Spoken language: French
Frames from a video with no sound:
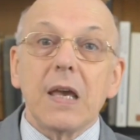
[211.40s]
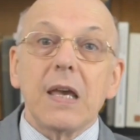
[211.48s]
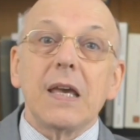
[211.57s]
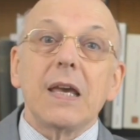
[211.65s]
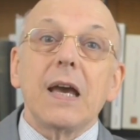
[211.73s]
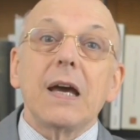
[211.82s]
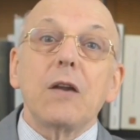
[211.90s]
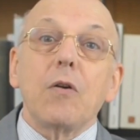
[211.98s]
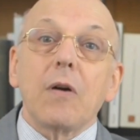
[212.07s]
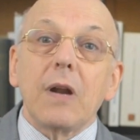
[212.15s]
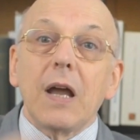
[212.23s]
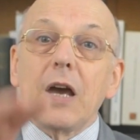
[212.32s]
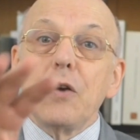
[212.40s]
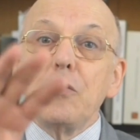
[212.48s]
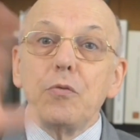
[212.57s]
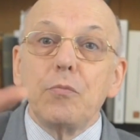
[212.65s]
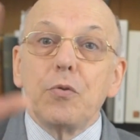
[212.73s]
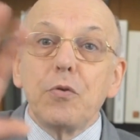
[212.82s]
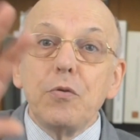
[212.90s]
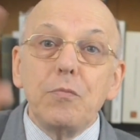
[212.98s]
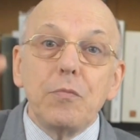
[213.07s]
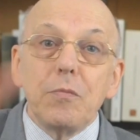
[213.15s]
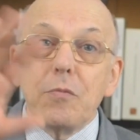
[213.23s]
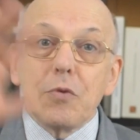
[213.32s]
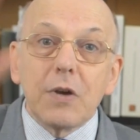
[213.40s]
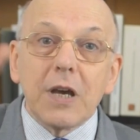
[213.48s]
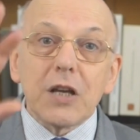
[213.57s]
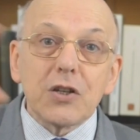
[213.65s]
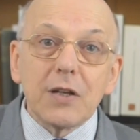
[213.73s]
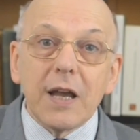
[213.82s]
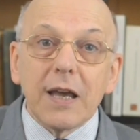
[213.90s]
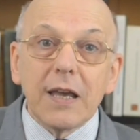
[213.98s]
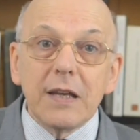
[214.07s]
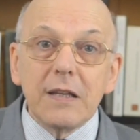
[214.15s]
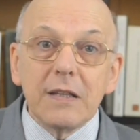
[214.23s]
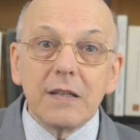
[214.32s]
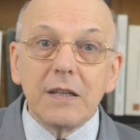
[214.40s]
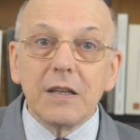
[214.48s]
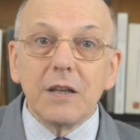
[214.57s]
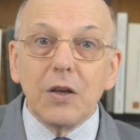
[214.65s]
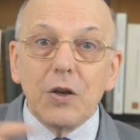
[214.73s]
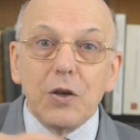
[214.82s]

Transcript: Et alors là, une brume me cache la réalité,